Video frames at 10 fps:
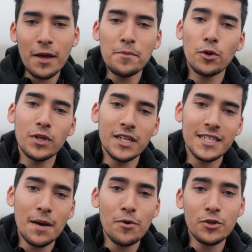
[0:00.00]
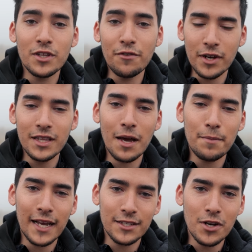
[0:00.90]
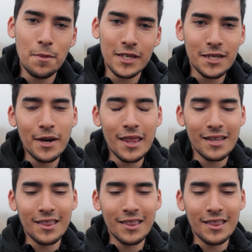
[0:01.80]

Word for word: ejemplo, utilizamos diferentes aplicaciones para saber